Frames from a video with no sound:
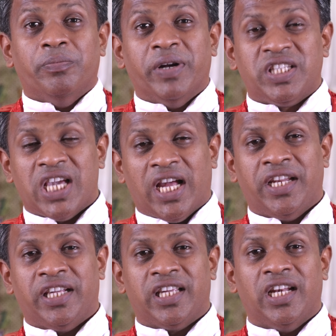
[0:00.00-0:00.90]

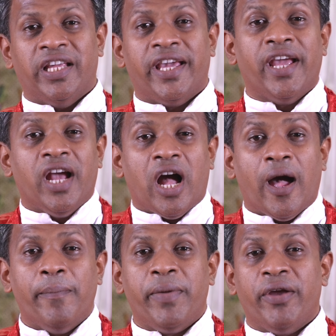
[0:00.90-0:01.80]
बचाने के लिए
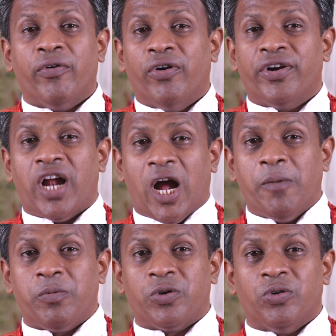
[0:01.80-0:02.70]
हमें और
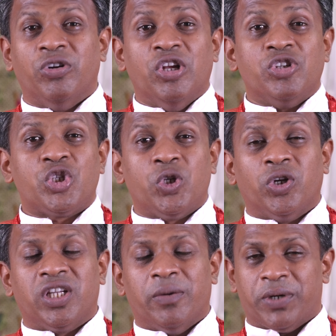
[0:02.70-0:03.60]
आपको
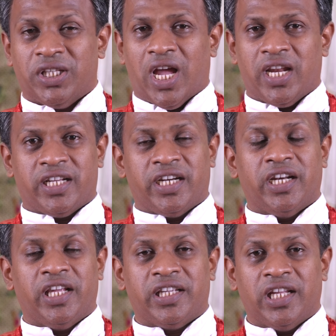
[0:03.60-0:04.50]
स्वर्ग प्रदान
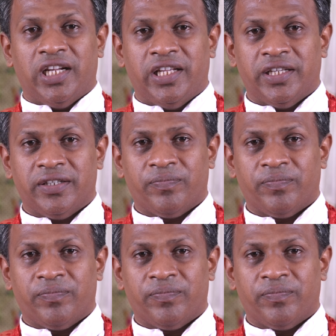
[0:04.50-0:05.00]
करने के लिए